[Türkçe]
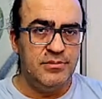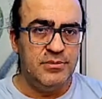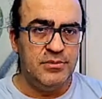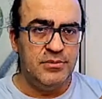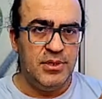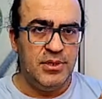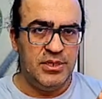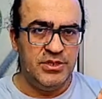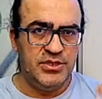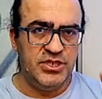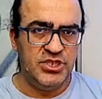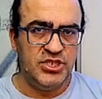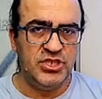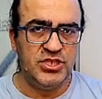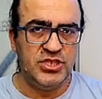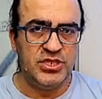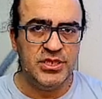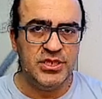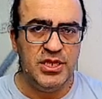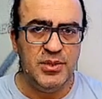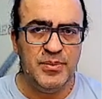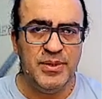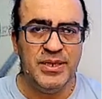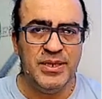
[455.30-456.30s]
Anlaştık
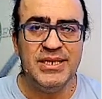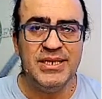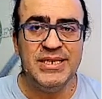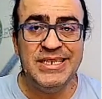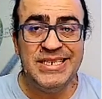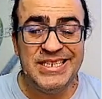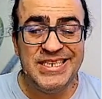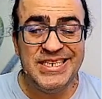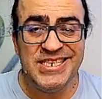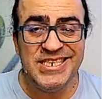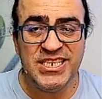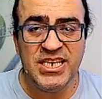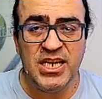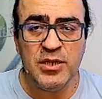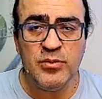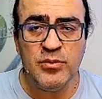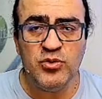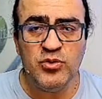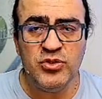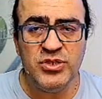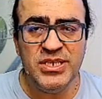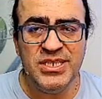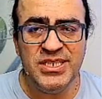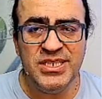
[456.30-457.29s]
değil mi? İkinci
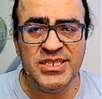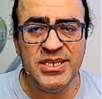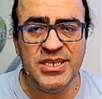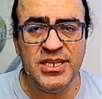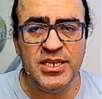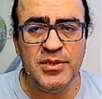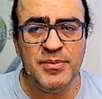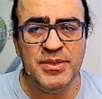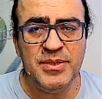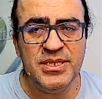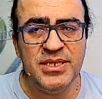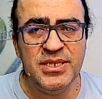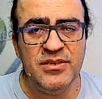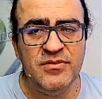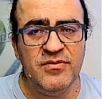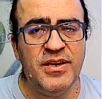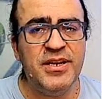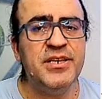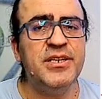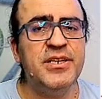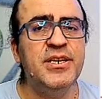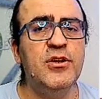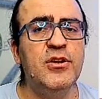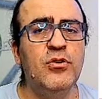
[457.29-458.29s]
karbonda iki tane metil
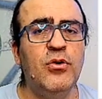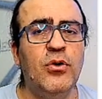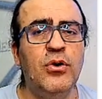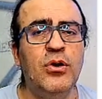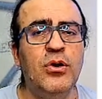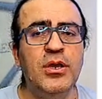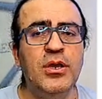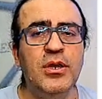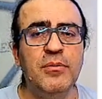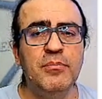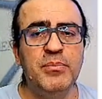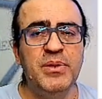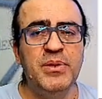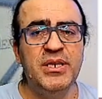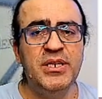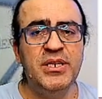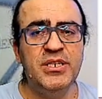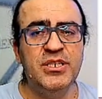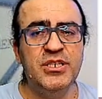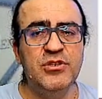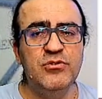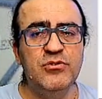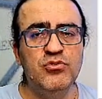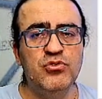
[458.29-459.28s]
var. Ne o? 1,
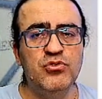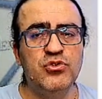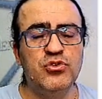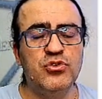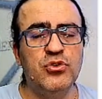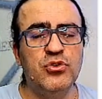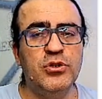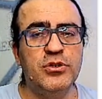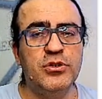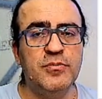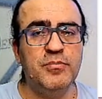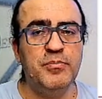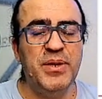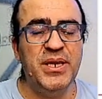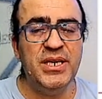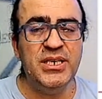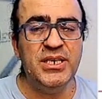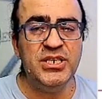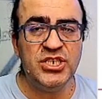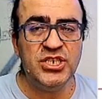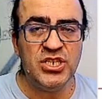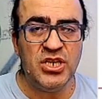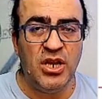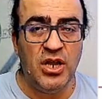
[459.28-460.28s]
2, 3, 4,
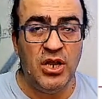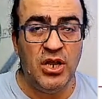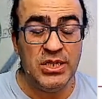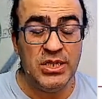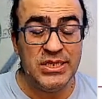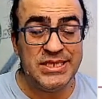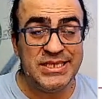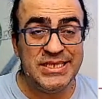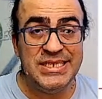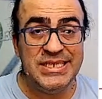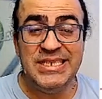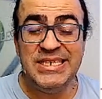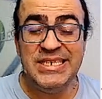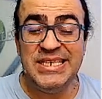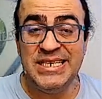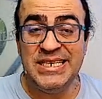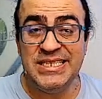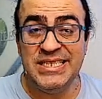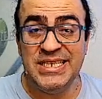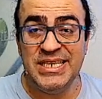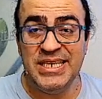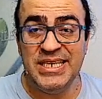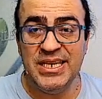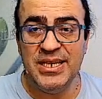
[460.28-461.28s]
5, 6,
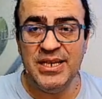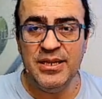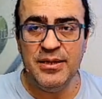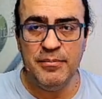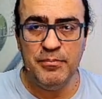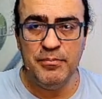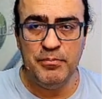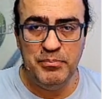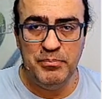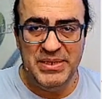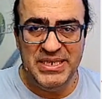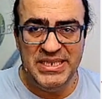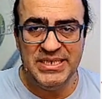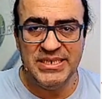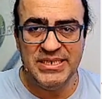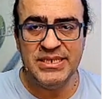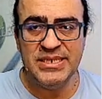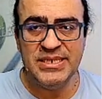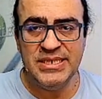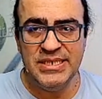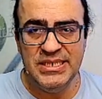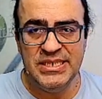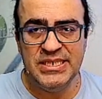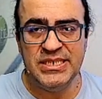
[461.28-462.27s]
7. 1,
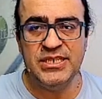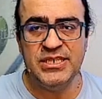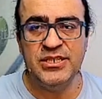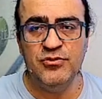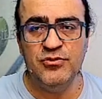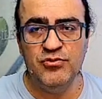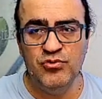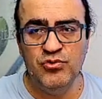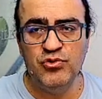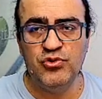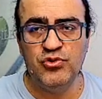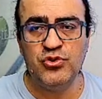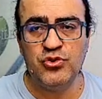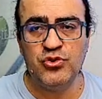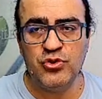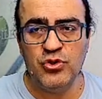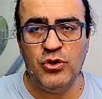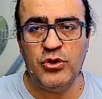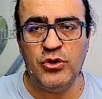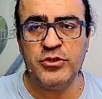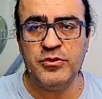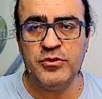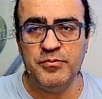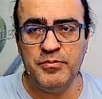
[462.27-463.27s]
2, 3,
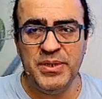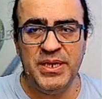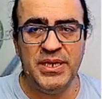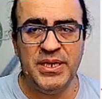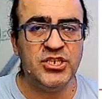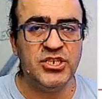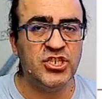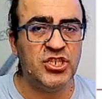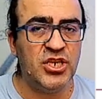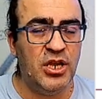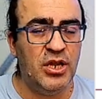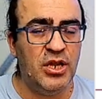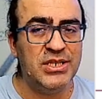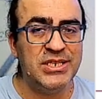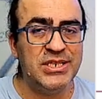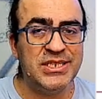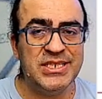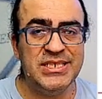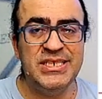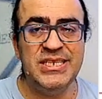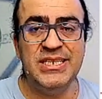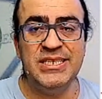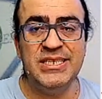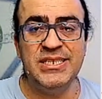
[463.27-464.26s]
4, 5, 6,
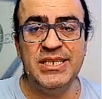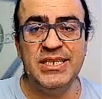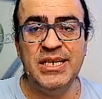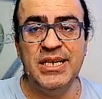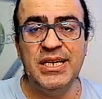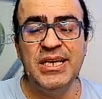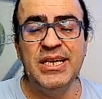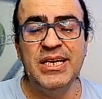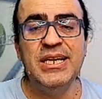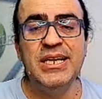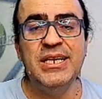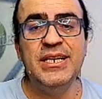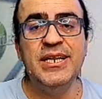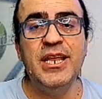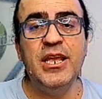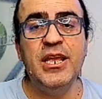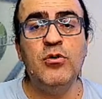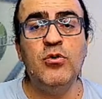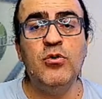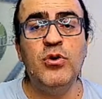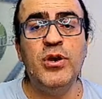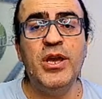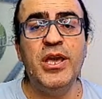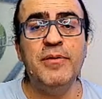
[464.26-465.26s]
7.
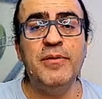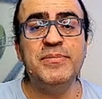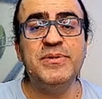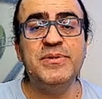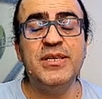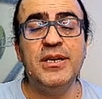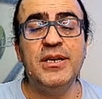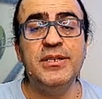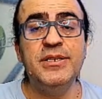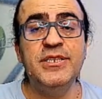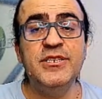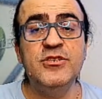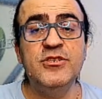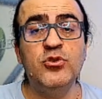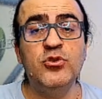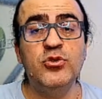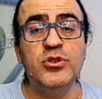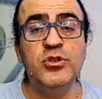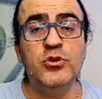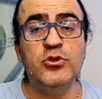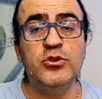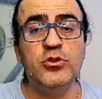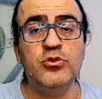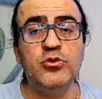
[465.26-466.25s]
Neo, heptan,
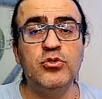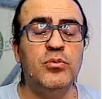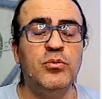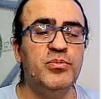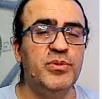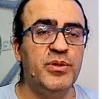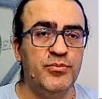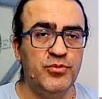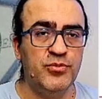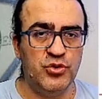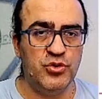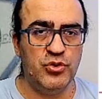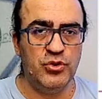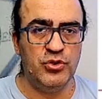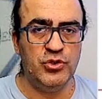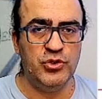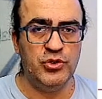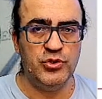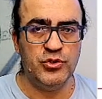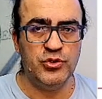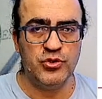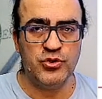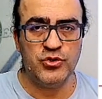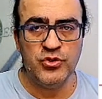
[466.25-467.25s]
izoneo da toplamı
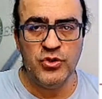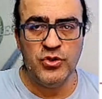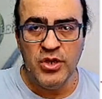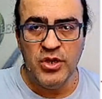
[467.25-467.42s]
söylüyoruz.